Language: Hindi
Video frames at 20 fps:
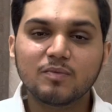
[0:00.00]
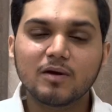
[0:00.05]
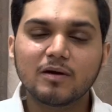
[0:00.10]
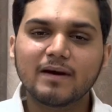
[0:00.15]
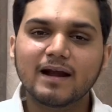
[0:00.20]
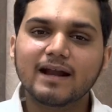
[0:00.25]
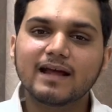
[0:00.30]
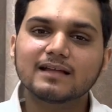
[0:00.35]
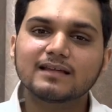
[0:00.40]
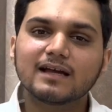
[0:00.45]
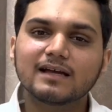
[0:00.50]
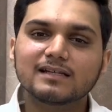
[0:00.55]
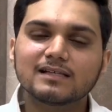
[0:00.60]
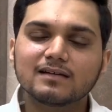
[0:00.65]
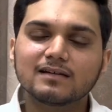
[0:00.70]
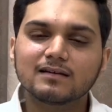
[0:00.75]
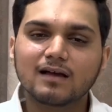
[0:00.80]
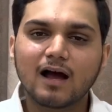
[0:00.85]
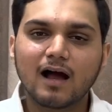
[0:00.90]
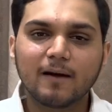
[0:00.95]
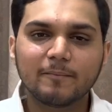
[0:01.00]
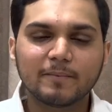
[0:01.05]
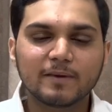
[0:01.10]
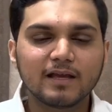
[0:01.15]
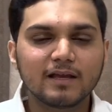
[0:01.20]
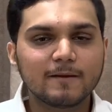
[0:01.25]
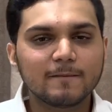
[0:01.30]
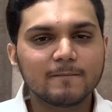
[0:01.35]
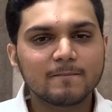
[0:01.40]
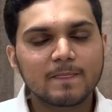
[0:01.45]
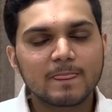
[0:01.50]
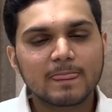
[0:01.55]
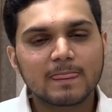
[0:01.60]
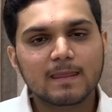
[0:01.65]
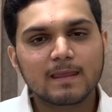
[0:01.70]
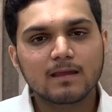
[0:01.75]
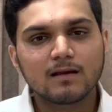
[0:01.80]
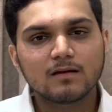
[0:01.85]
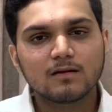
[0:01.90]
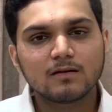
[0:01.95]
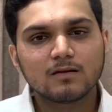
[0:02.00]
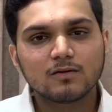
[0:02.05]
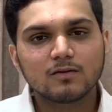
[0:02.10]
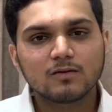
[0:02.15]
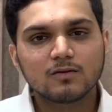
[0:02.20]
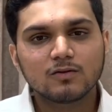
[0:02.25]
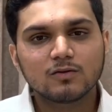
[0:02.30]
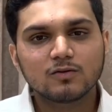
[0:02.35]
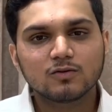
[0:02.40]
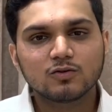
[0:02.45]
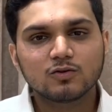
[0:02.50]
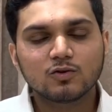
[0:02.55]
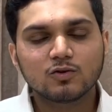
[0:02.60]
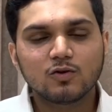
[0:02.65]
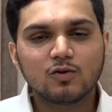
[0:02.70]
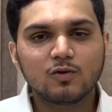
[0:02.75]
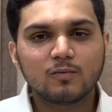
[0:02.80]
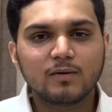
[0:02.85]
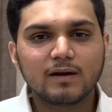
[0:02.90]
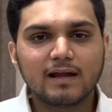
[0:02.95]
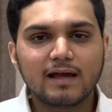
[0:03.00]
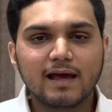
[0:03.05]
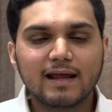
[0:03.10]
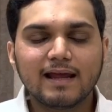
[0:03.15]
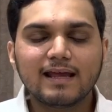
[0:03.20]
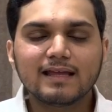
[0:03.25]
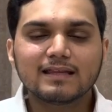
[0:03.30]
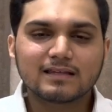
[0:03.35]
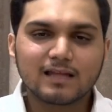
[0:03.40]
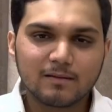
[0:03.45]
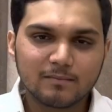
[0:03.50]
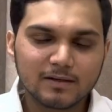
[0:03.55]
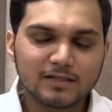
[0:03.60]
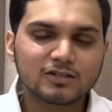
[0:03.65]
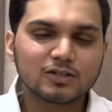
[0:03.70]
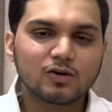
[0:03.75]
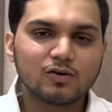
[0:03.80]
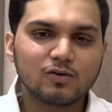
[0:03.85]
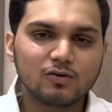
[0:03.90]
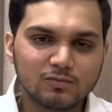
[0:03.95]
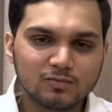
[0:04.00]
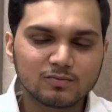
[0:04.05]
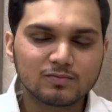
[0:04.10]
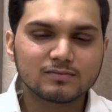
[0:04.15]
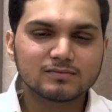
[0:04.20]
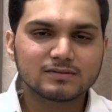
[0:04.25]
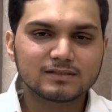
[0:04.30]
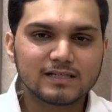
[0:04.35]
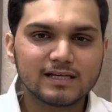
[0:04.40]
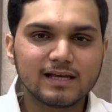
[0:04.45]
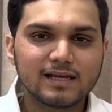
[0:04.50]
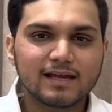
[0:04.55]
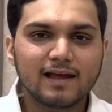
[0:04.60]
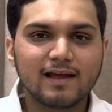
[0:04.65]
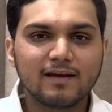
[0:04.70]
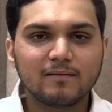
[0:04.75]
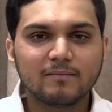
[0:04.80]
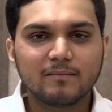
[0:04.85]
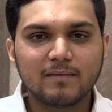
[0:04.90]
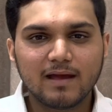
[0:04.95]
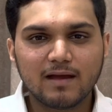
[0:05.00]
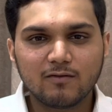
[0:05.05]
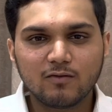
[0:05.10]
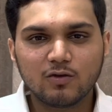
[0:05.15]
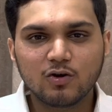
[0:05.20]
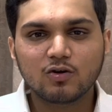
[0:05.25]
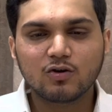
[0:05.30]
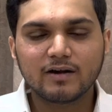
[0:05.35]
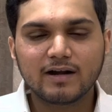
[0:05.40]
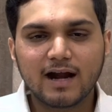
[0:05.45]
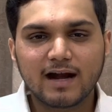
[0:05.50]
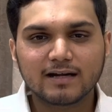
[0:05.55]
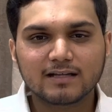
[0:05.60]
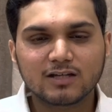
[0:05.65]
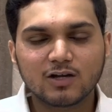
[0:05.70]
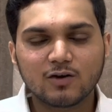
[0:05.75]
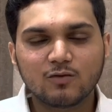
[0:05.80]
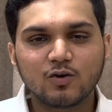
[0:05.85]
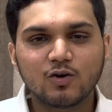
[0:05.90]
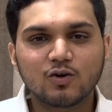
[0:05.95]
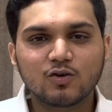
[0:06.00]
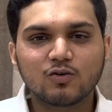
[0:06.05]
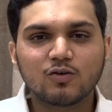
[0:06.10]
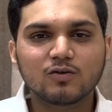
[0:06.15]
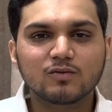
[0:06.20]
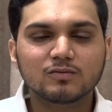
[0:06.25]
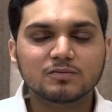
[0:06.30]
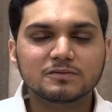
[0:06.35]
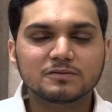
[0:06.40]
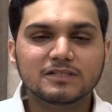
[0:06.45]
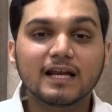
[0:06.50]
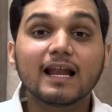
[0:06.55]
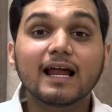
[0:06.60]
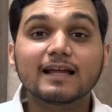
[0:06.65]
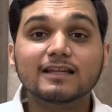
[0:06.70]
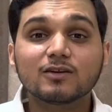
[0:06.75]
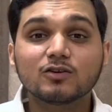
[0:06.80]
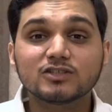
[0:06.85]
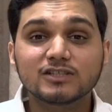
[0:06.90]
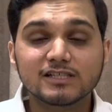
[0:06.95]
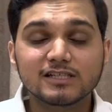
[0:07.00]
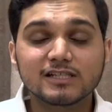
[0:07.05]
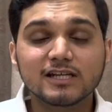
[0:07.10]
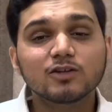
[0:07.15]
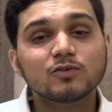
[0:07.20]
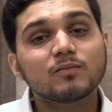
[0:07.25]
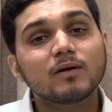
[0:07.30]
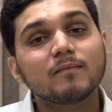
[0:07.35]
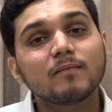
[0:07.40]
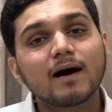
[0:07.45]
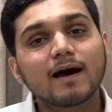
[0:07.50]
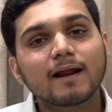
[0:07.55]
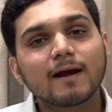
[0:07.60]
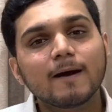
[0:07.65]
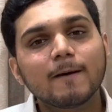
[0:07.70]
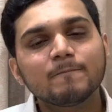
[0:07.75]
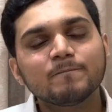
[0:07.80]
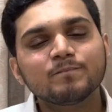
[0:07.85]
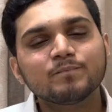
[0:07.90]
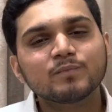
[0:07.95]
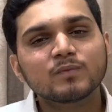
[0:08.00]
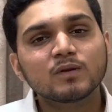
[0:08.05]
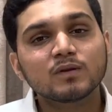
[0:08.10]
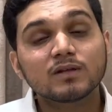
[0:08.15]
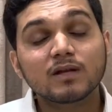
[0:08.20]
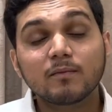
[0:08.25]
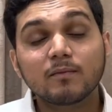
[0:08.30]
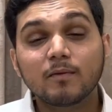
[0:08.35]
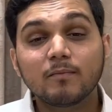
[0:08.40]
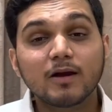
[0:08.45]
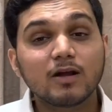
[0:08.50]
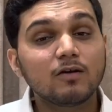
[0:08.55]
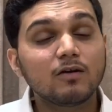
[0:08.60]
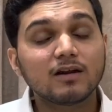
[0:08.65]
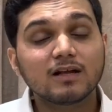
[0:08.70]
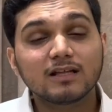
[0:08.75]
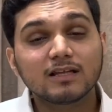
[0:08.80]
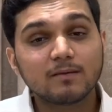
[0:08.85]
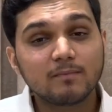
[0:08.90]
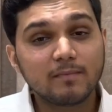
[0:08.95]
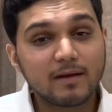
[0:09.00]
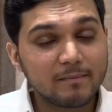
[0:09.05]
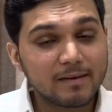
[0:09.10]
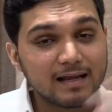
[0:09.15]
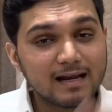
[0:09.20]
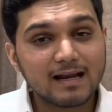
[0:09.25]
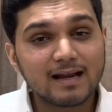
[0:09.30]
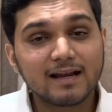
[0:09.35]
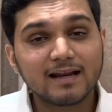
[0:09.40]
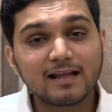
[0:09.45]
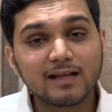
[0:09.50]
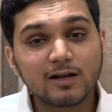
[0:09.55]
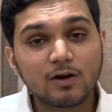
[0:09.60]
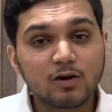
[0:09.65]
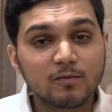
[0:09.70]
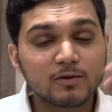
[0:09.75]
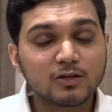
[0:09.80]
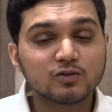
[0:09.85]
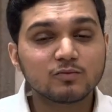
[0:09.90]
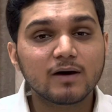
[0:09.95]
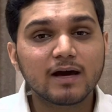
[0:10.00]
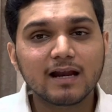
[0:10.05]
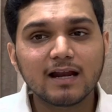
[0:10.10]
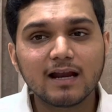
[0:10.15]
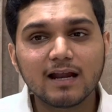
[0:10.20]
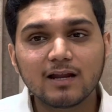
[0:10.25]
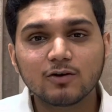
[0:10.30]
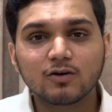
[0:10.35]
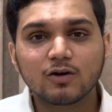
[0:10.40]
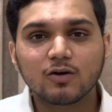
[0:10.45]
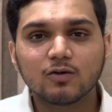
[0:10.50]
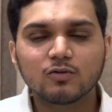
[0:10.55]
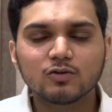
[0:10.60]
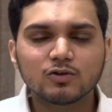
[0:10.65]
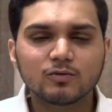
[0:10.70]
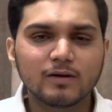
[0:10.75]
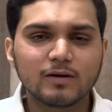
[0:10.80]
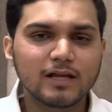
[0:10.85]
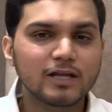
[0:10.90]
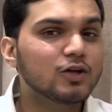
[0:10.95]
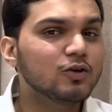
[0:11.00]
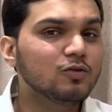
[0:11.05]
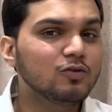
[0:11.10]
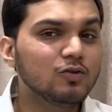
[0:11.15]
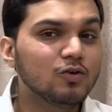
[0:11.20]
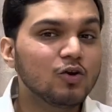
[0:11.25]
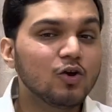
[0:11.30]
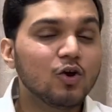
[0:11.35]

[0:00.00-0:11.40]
पर बैठा था आपकी तो बोले अरे इतना मत रो ठीक है मैं वो लोग को डांटता हूँ वो लोग को चिल्लाता हूँ जिसने तुम्हें मारा जनाब बहलोल कहते मैं मेरे लिए नहीं रो रहा मैं तुम्हारे लिए रो रहा हूँ बोले क्यों